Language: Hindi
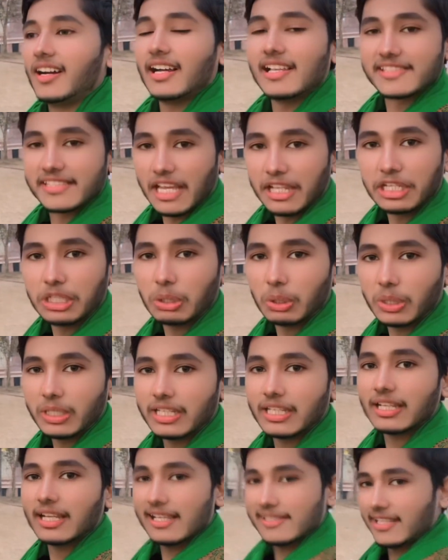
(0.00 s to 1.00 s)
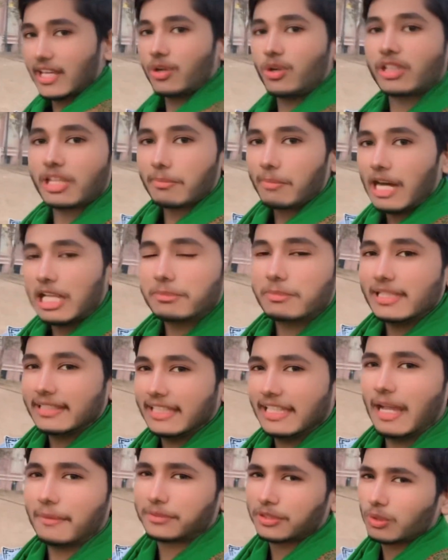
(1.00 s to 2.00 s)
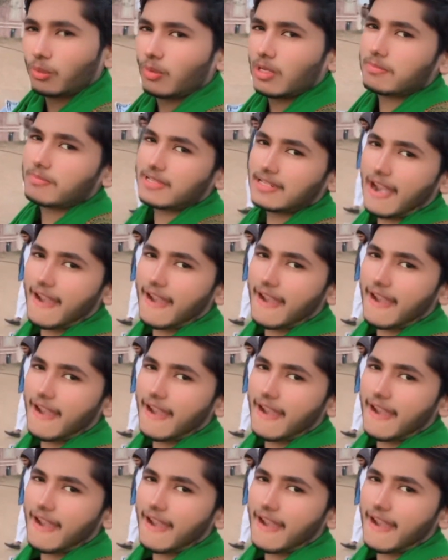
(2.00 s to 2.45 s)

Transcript: अजानें हो रही हैं अजानों के बाद मिलते हैं आपसे सो विल